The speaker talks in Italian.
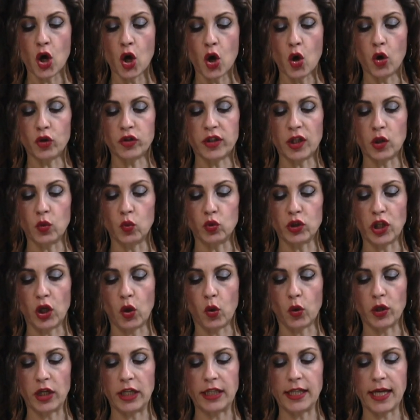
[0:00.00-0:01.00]
ottenuti
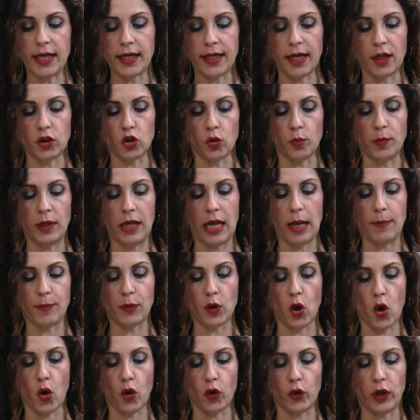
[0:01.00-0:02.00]
con il decreto mille
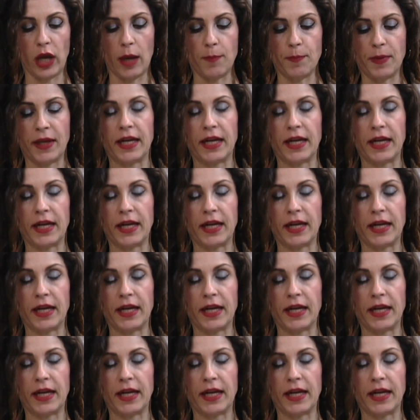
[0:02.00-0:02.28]
proroghe